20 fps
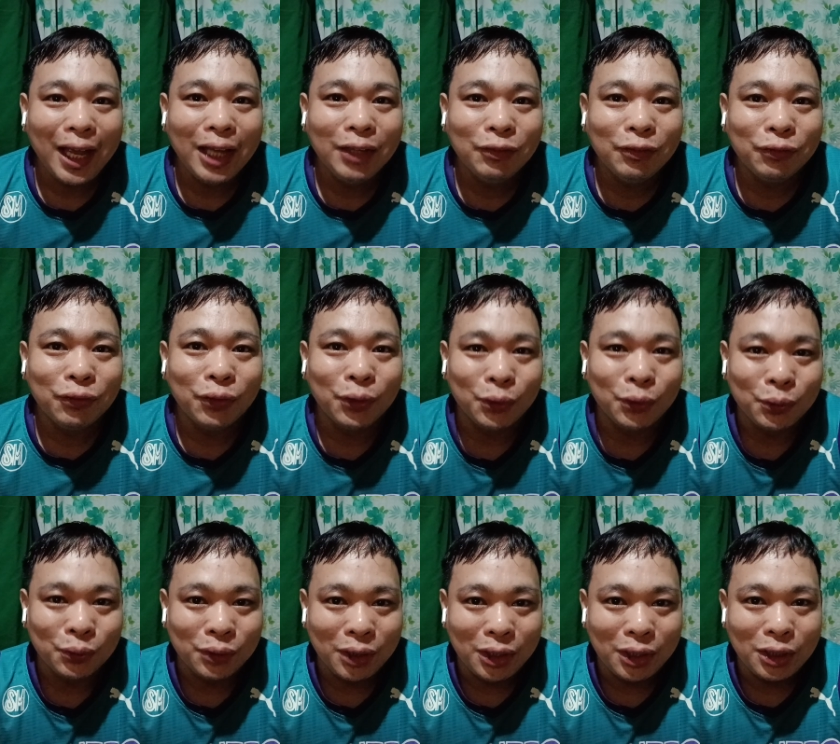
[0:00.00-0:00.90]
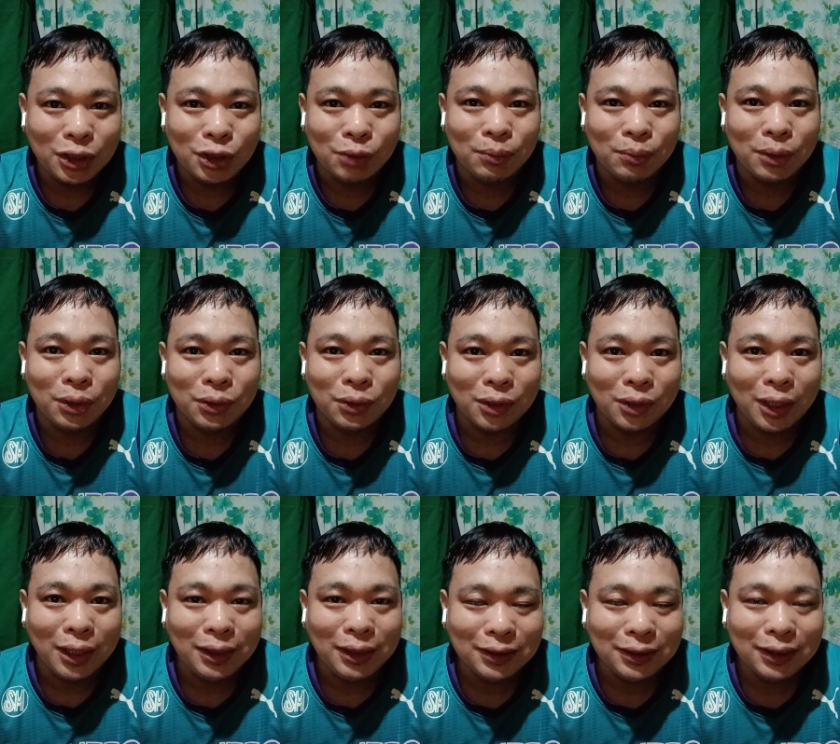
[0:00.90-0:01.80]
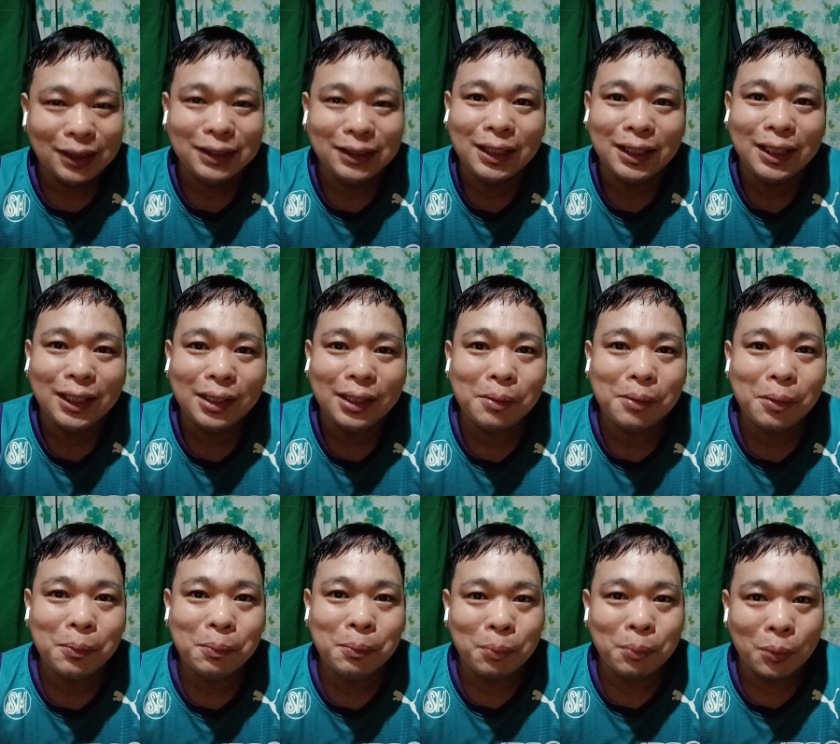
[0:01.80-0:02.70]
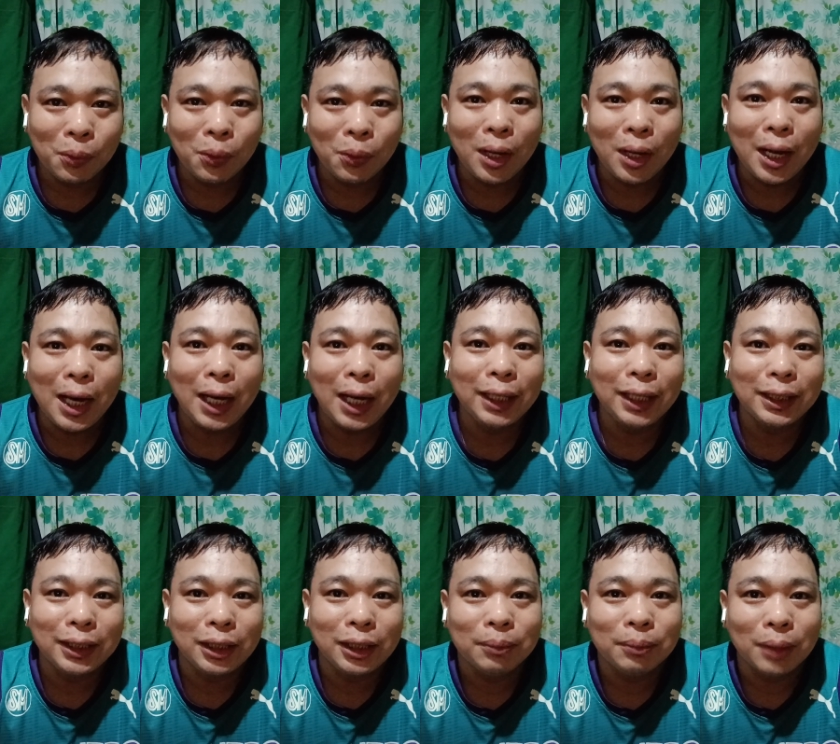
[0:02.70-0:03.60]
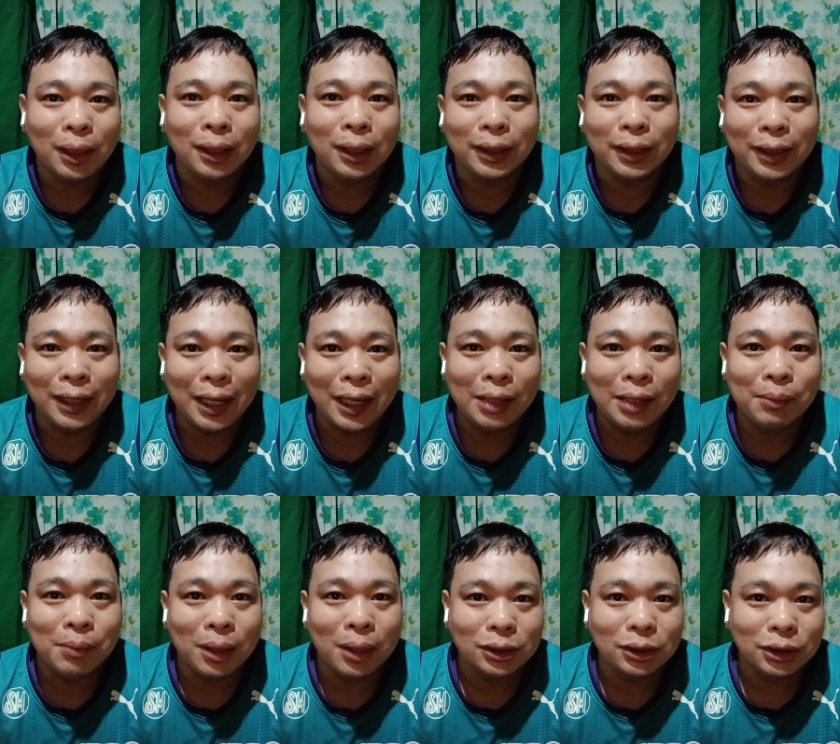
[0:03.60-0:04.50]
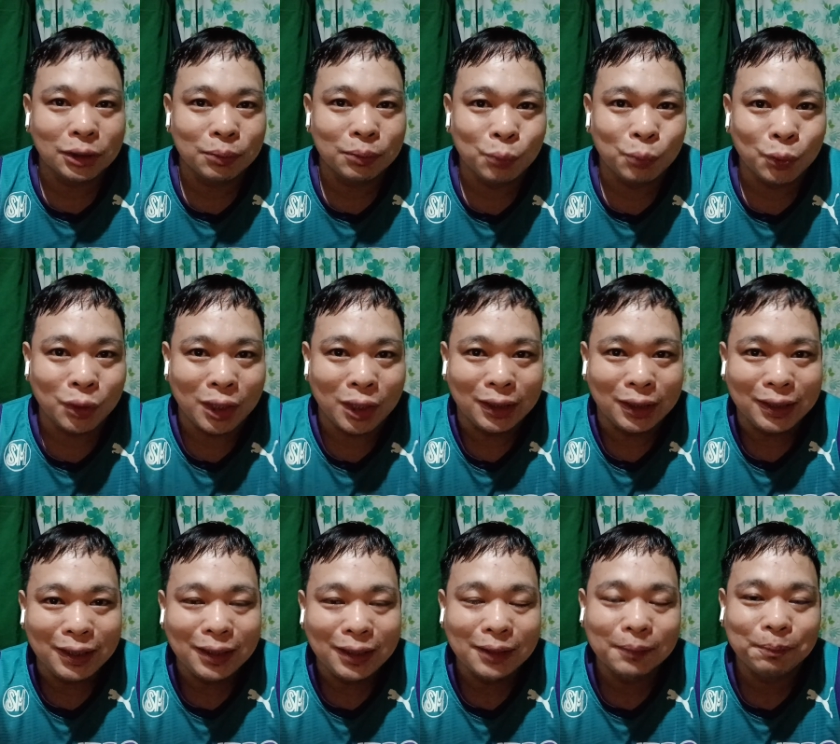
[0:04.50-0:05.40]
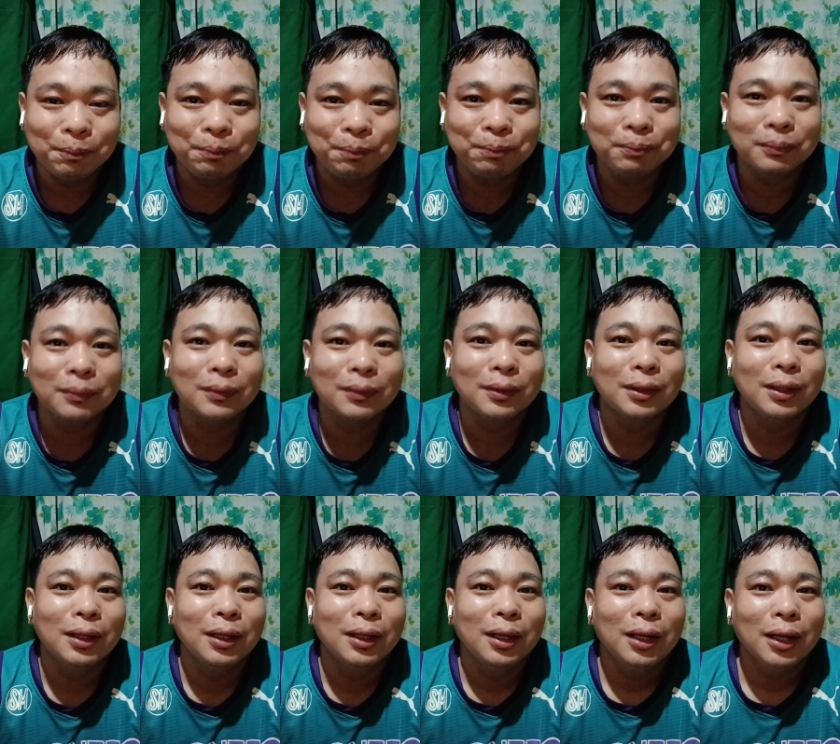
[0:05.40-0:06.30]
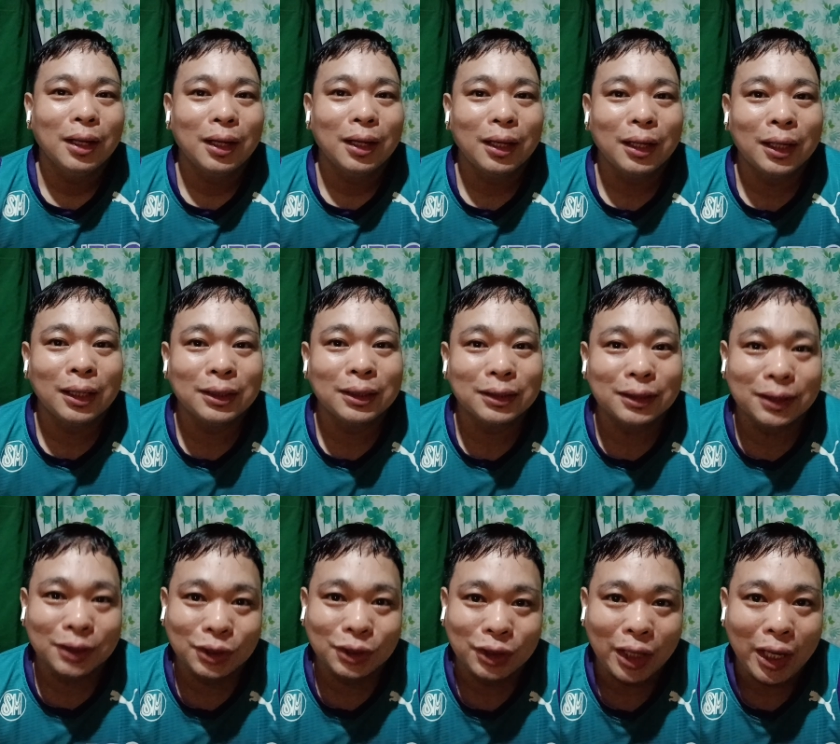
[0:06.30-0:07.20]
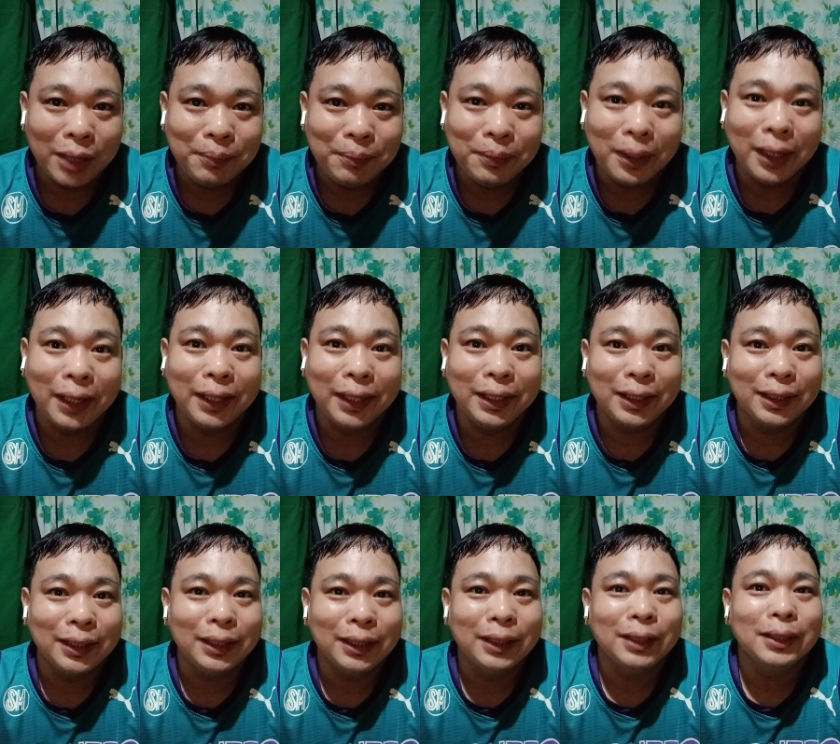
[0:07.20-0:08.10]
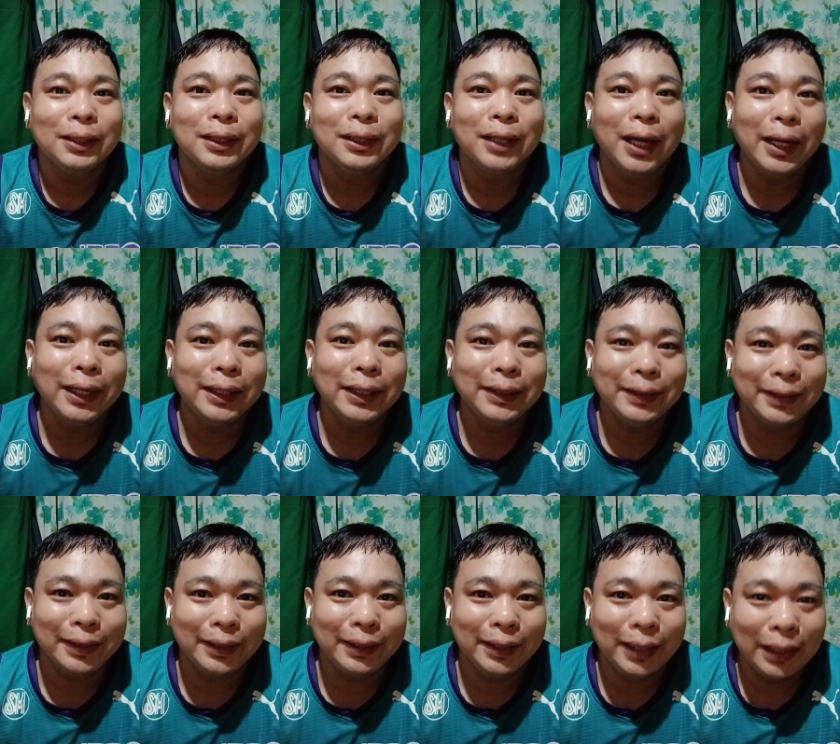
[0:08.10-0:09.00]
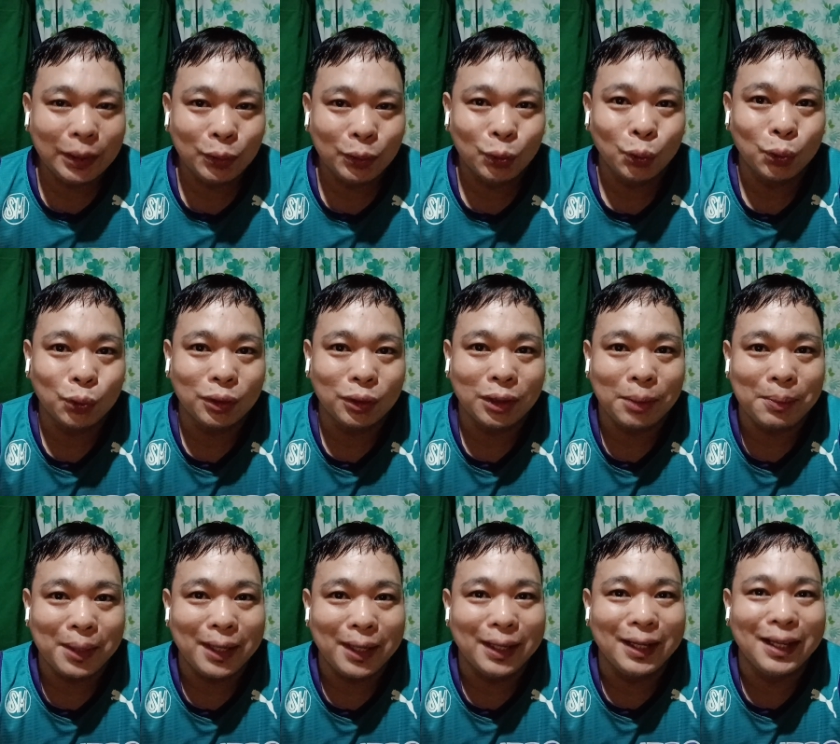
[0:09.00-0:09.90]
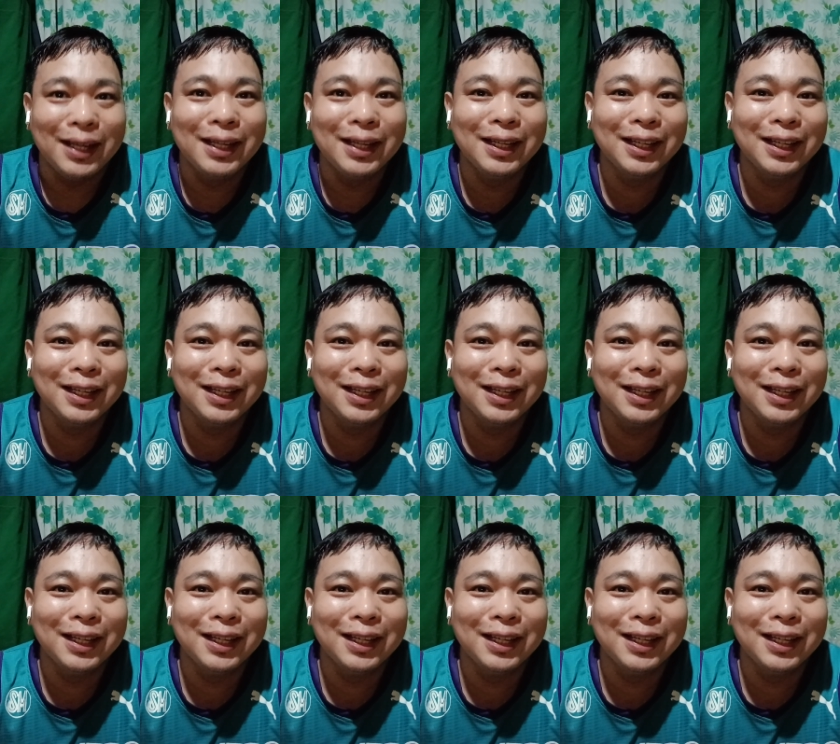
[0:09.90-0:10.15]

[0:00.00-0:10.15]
And for today's video guys, isa na naman pong item ang i-unboxing po natin at this time ay kahit TikTok naman.